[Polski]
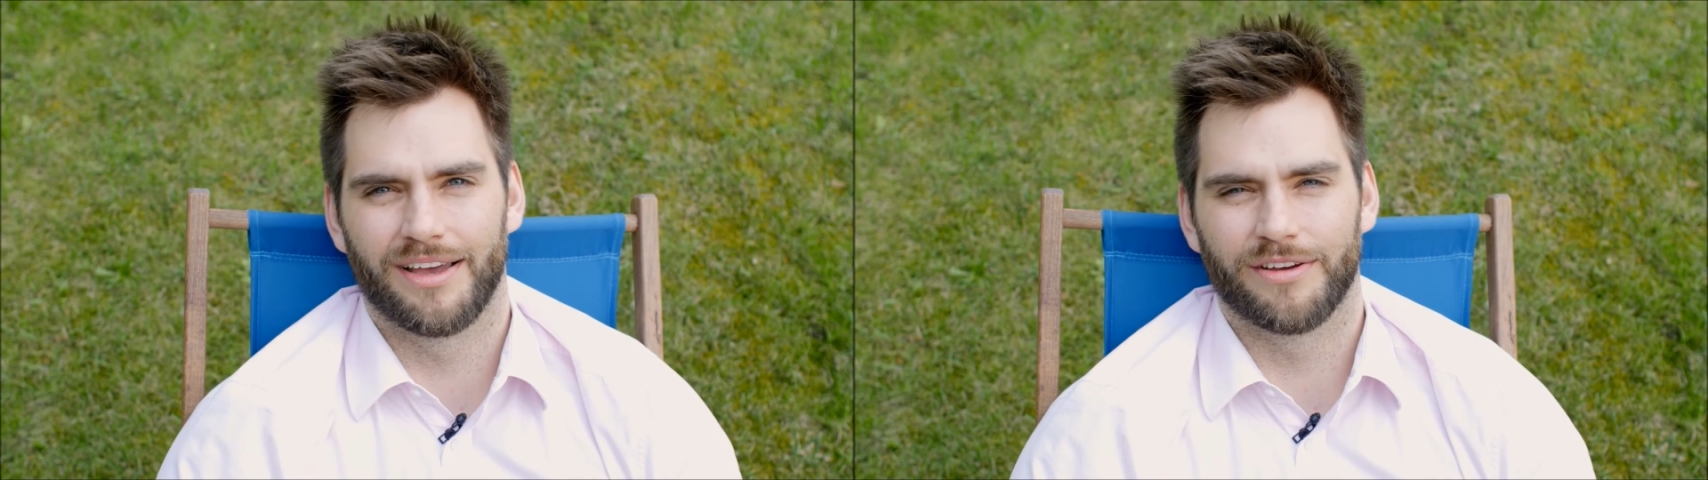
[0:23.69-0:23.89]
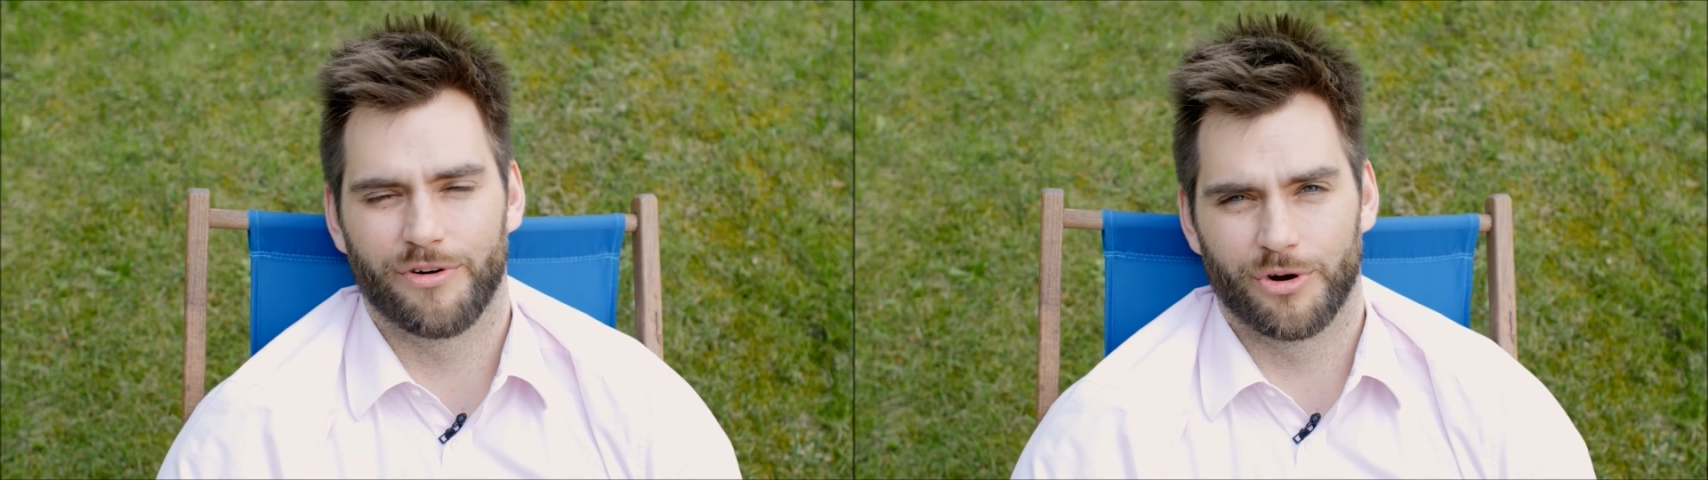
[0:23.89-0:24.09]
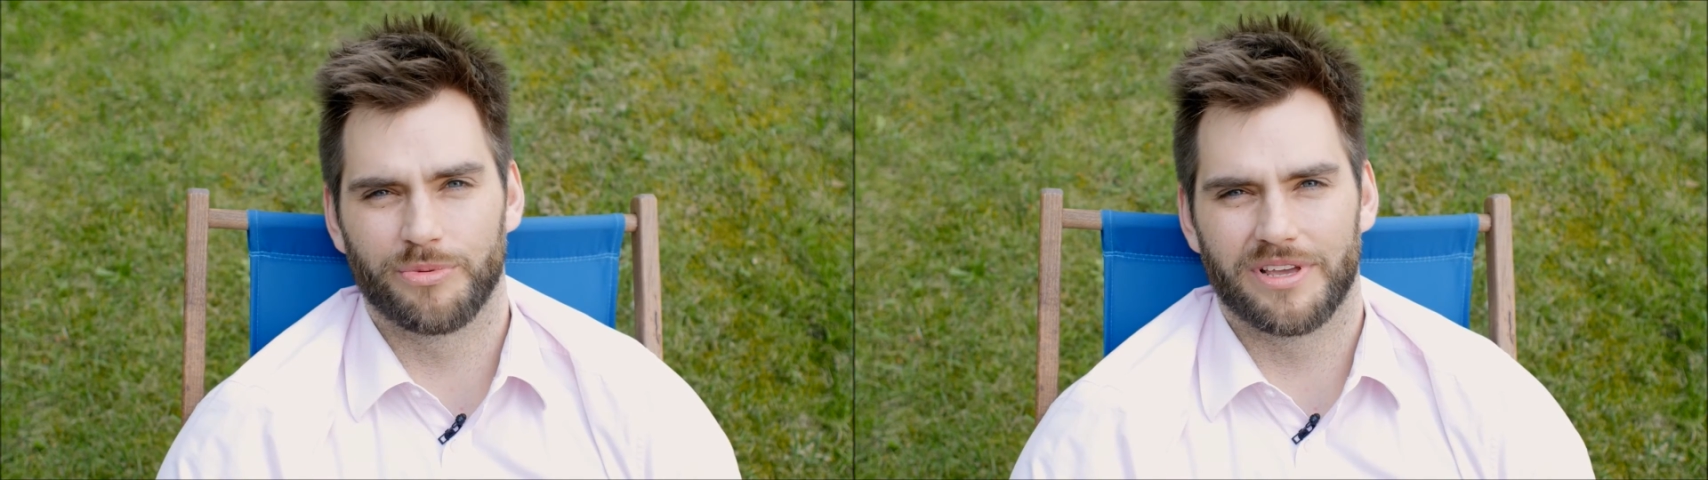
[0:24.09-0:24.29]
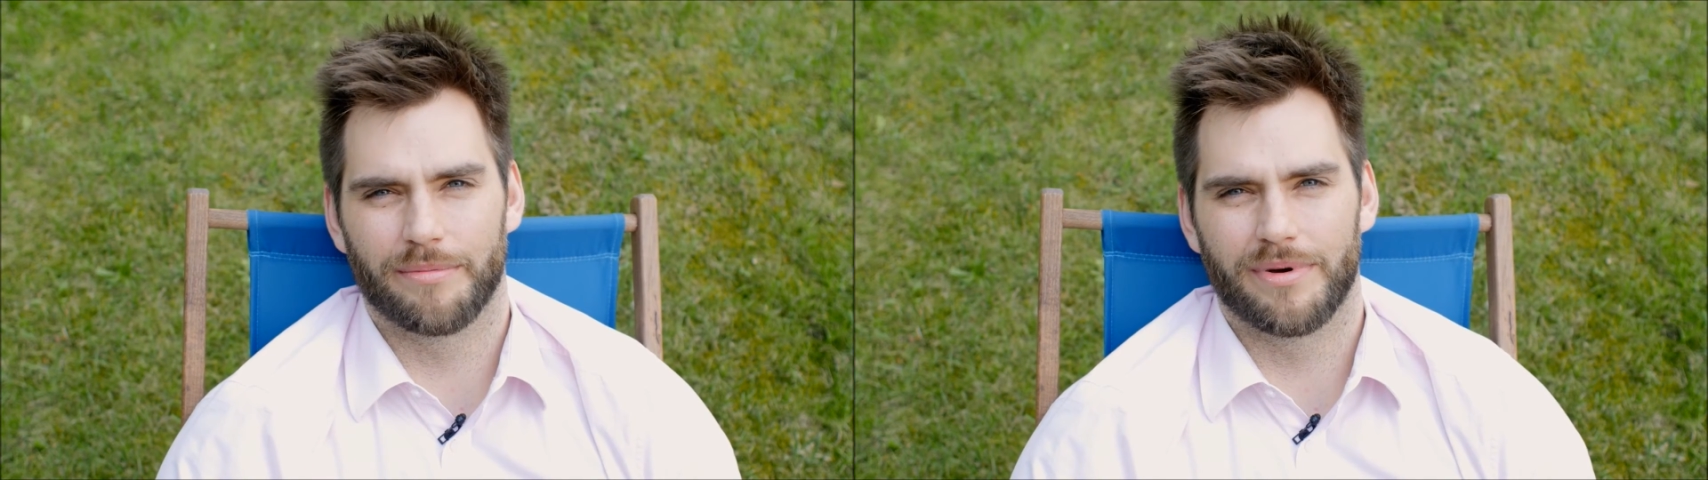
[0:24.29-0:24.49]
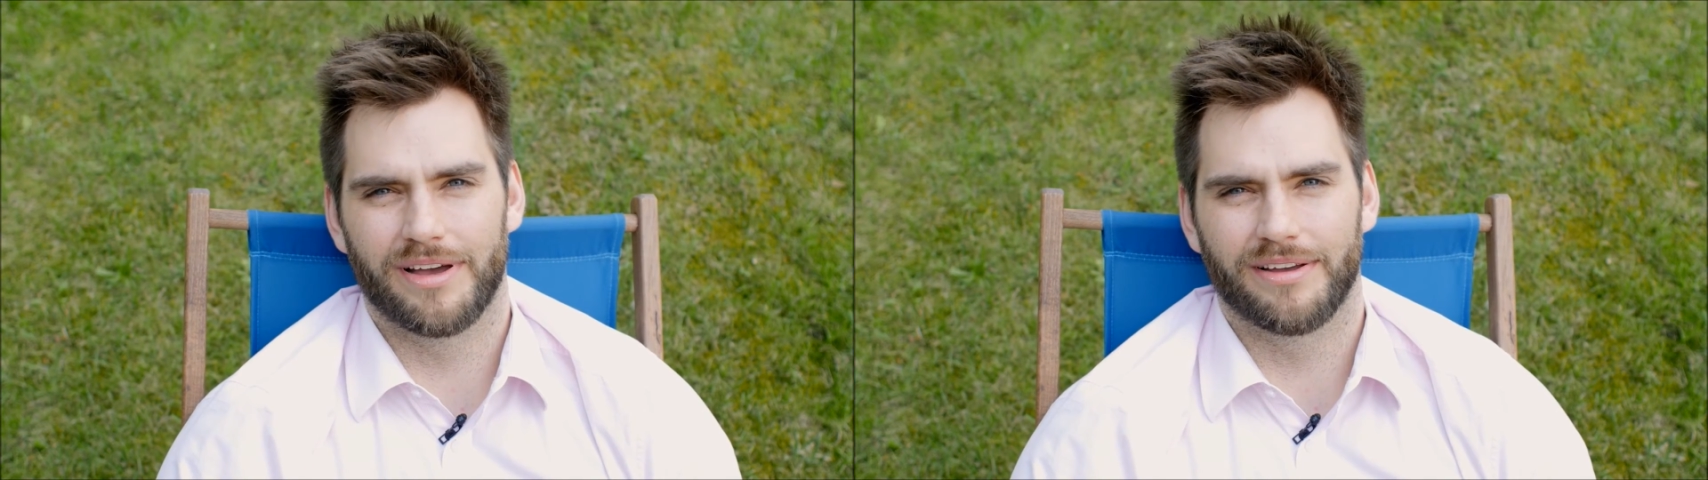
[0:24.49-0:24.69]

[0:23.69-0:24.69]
Forum IAB